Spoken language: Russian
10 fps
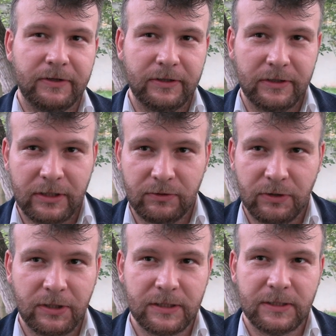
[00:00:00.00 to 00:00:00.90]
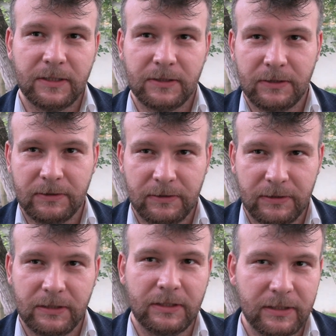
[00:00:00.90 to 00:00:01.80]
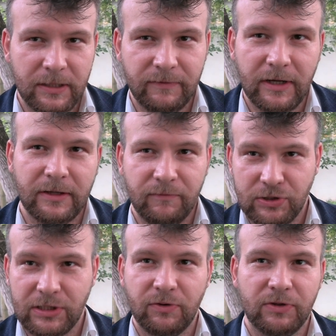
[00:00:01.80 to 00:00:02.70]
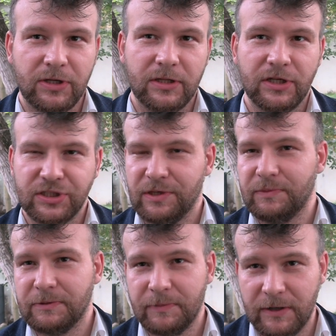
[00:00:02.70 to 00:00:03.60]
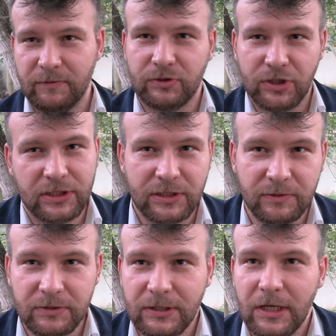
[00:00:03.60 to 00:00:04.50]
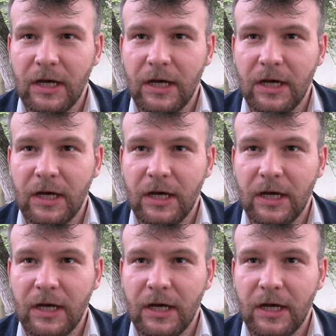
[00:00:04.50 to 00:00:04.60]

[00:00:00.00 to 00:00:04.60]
э, которые хотят, э, и Навальный, его сторонники должны иметь право участвовать.